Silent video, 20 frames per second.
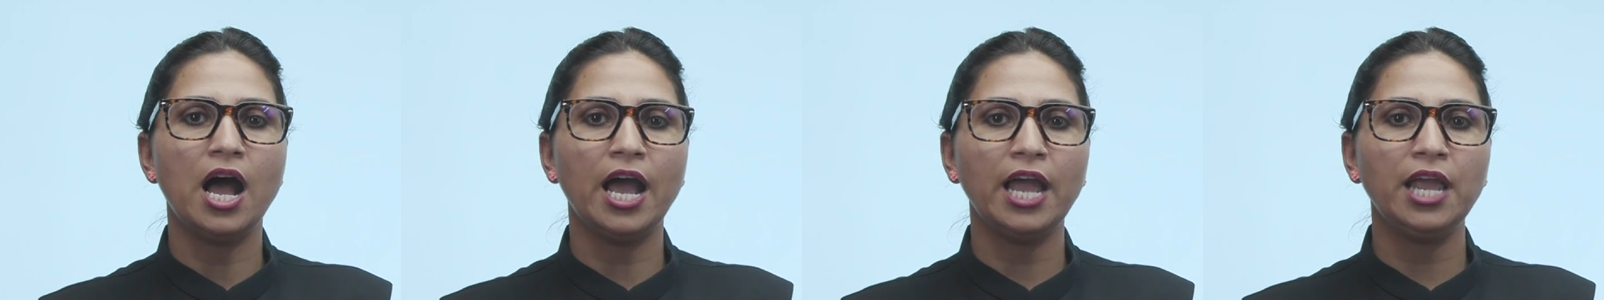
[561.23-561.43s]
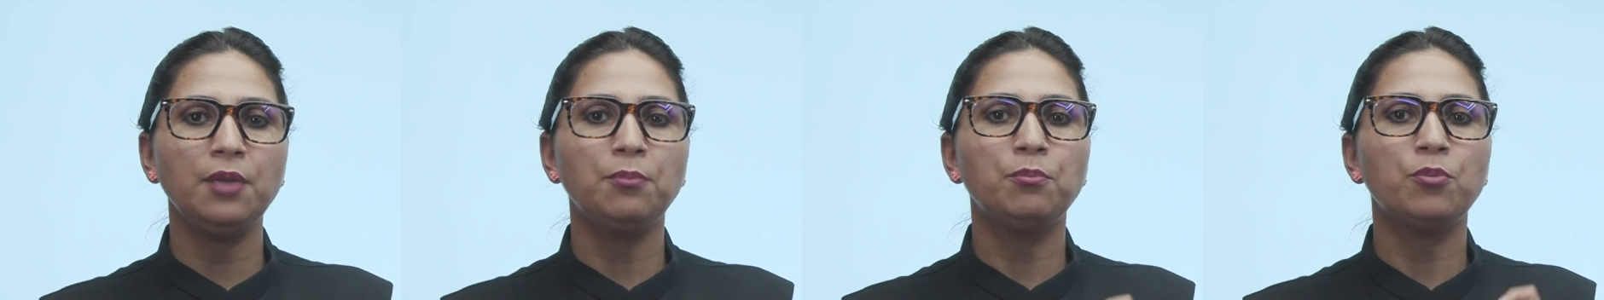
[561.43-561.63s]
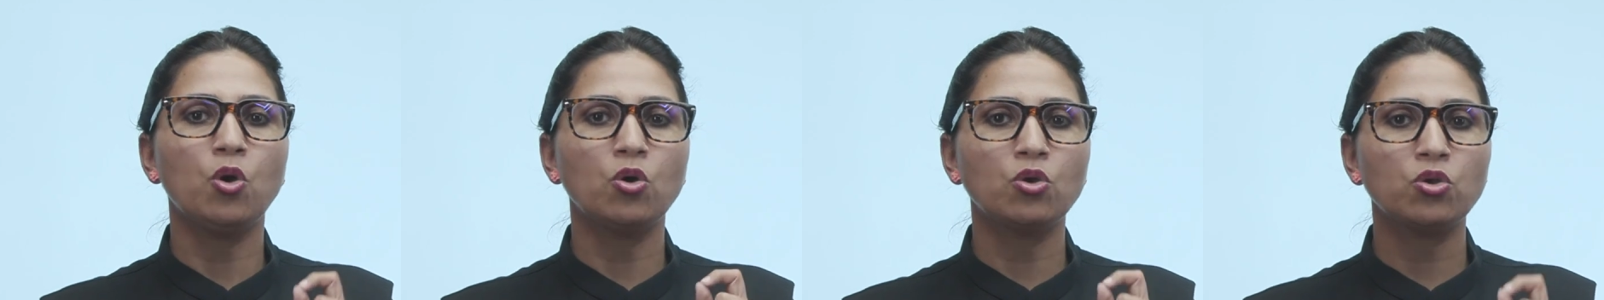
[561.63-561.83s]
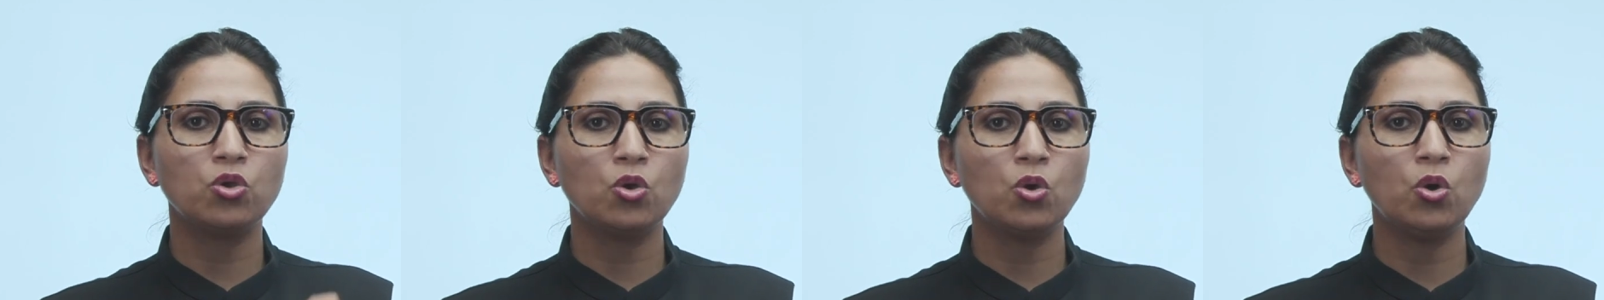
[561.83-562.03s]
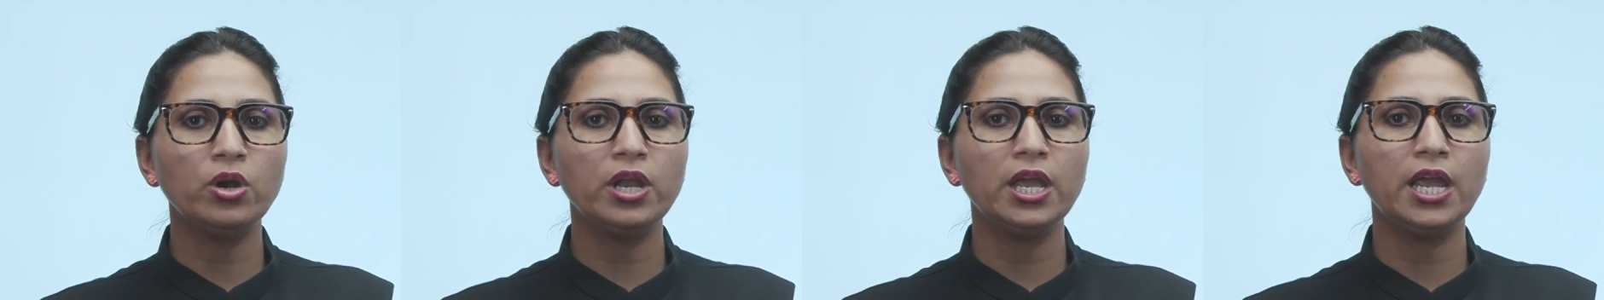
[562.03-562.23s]
आई
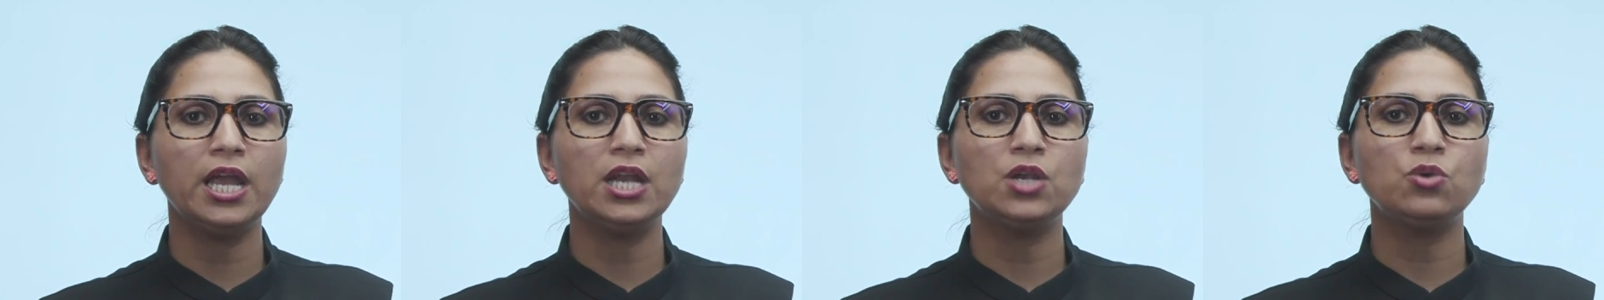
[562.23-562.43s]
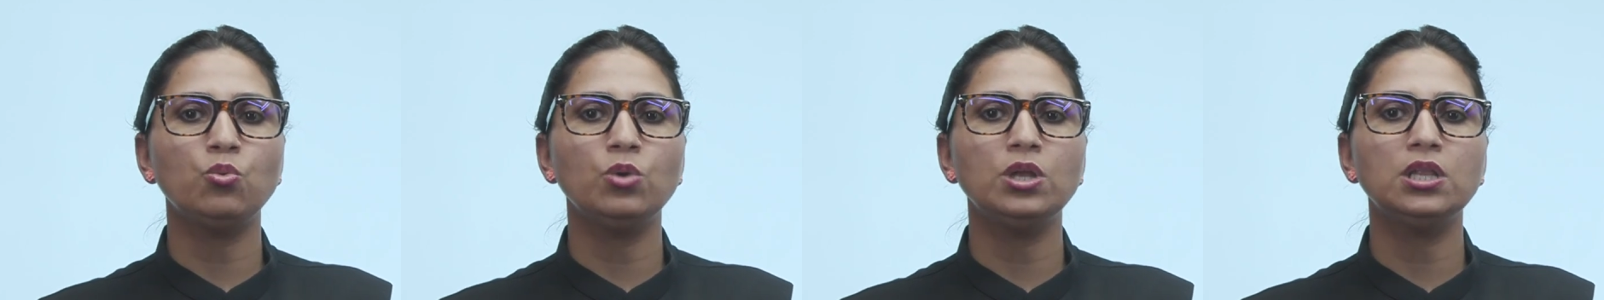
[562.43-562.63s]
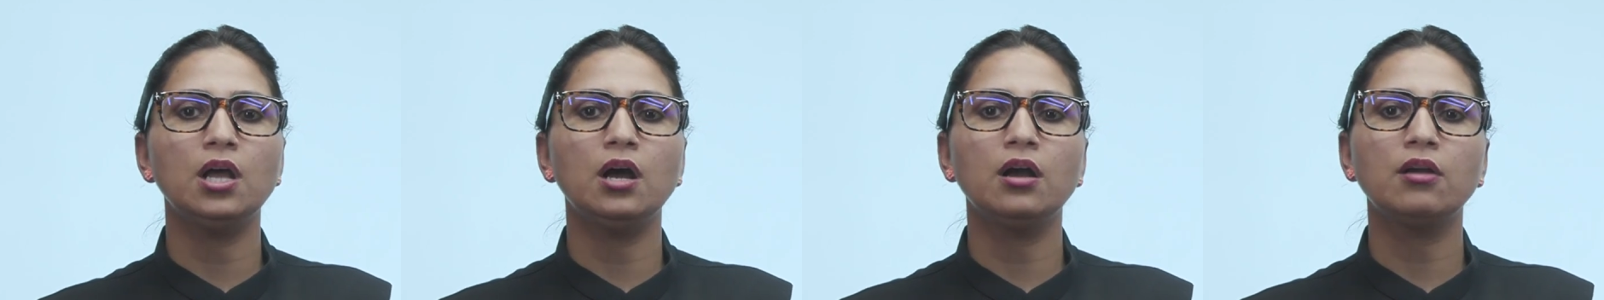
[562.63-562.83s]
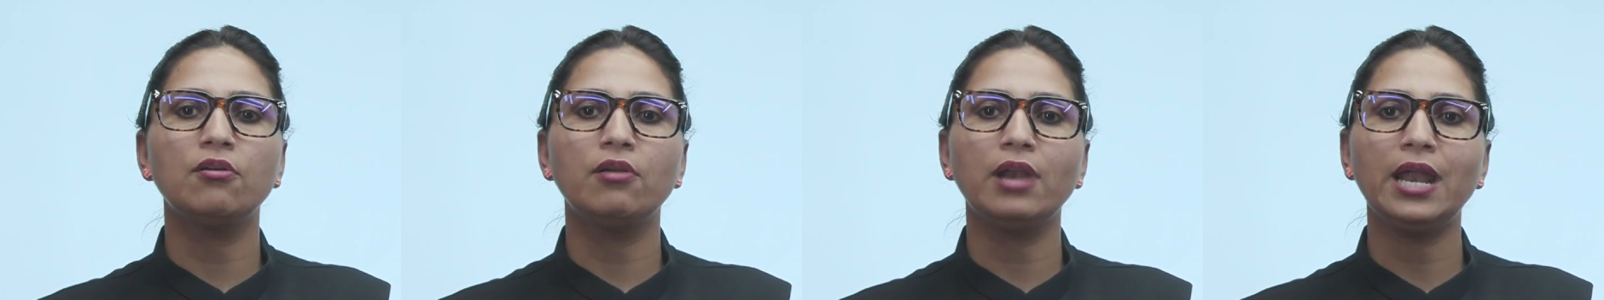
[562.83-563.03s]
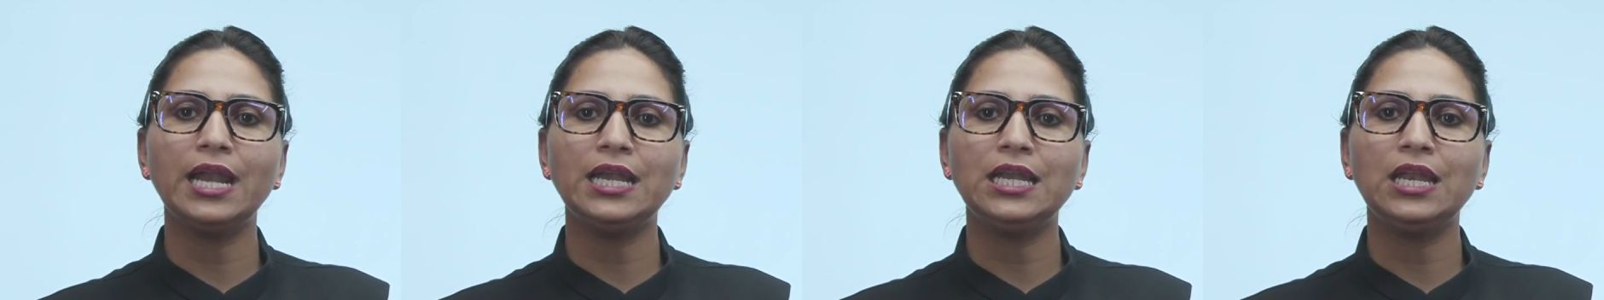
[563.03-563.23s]
प्रोक्योर्ड इट विद अ
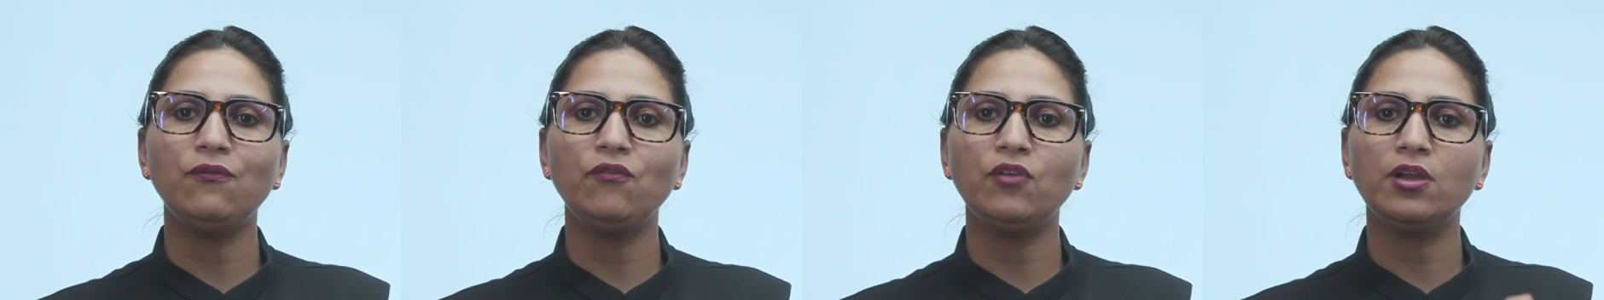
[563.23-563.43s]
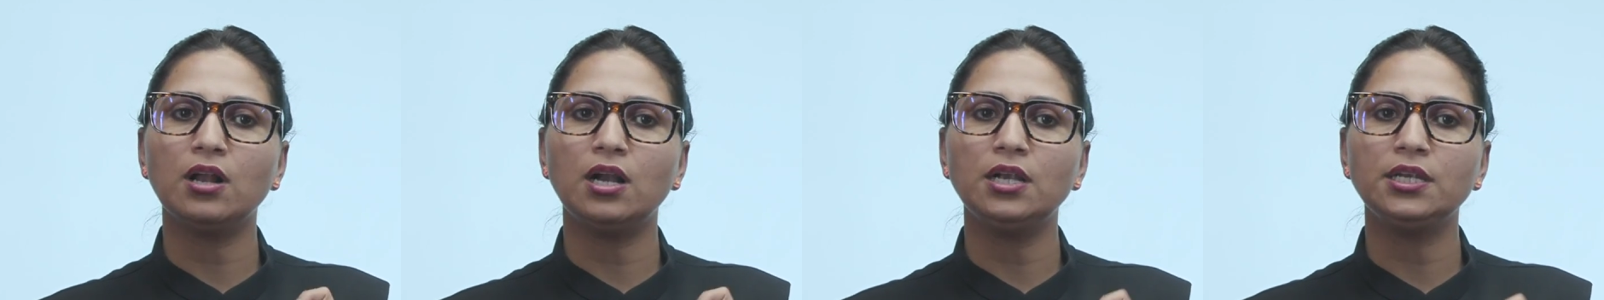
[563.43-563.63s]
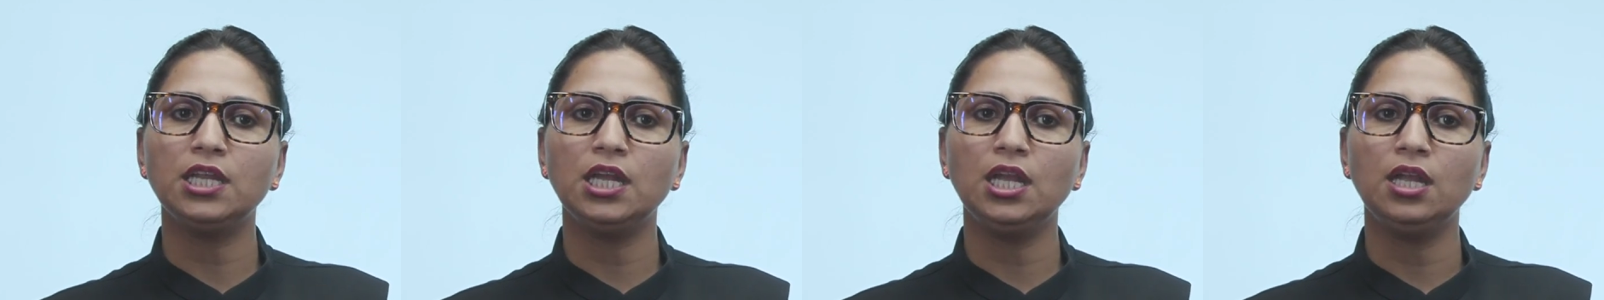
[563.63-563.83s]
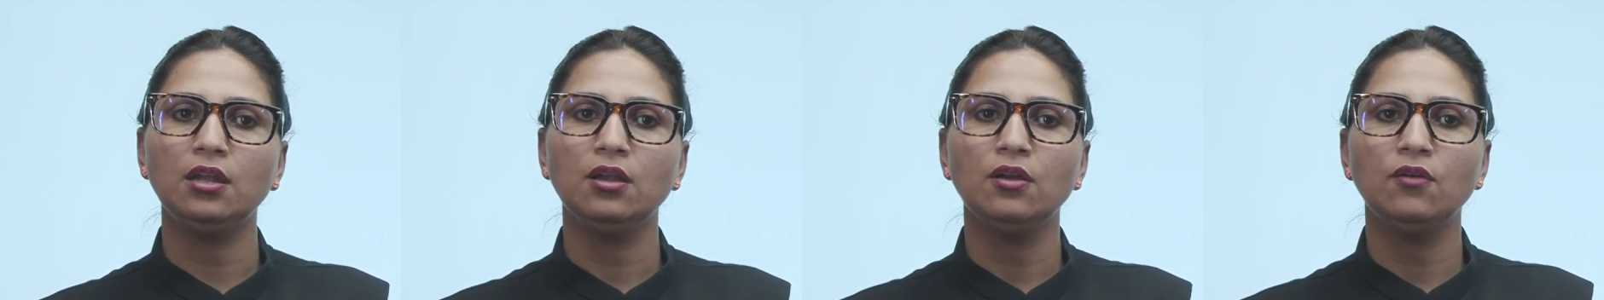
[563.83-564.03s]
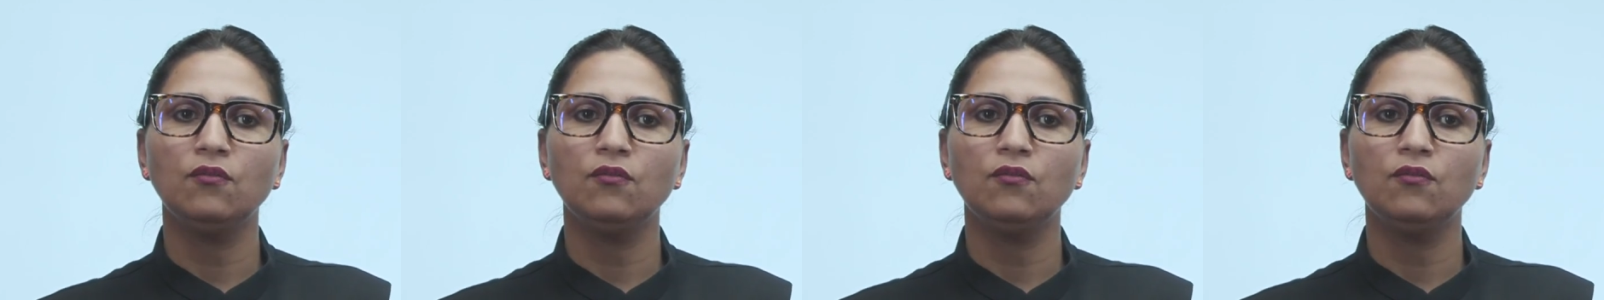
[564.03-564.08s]
ग्रेट डिफिकल्टी